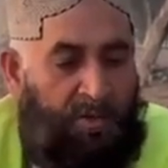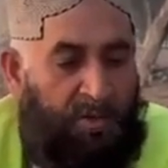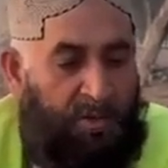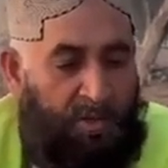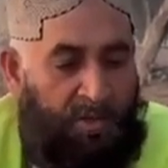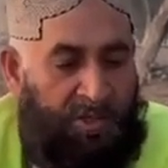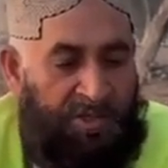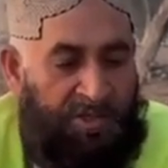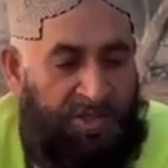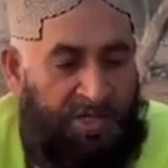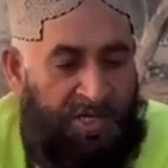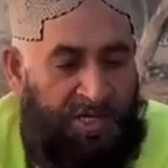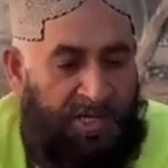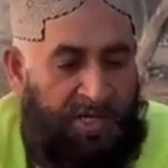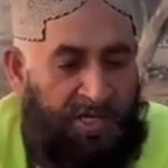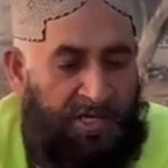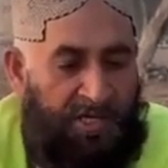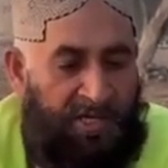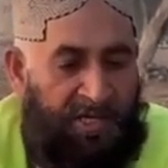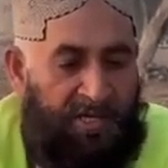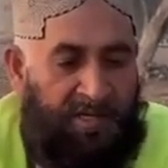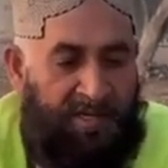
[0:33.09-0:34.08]
और
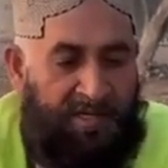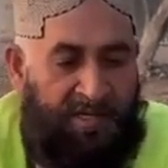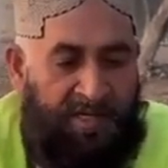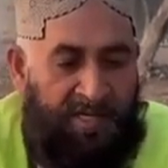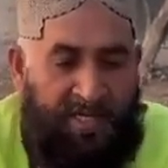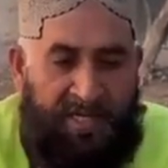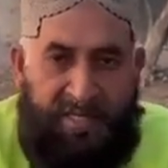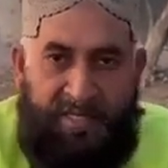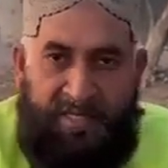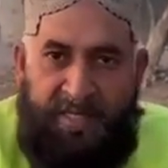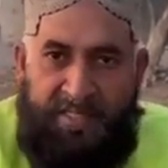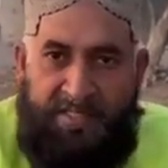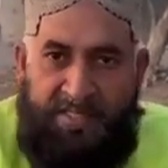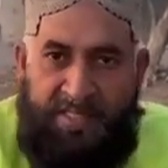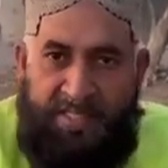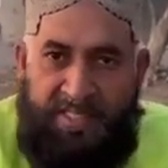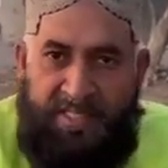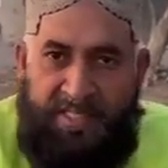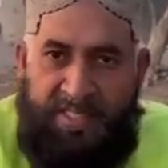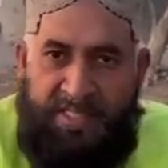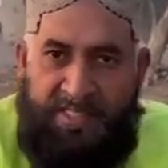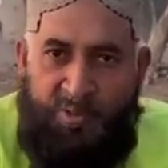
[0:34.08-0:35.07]
निशान ना नहीं लगना
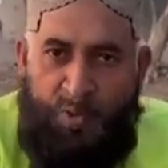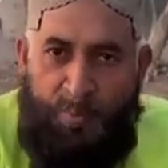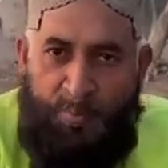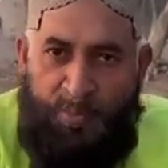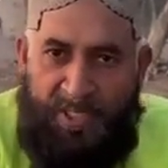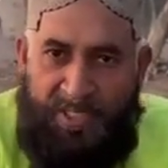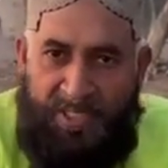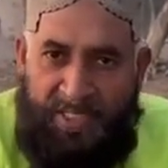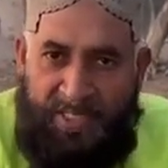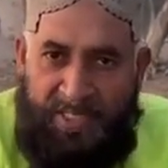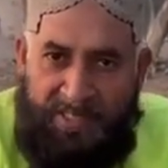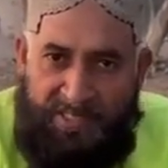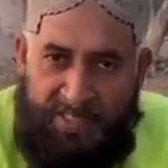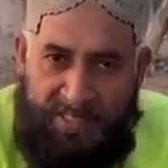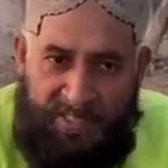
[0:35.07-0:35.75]
चाहिए इसके ऊपर ये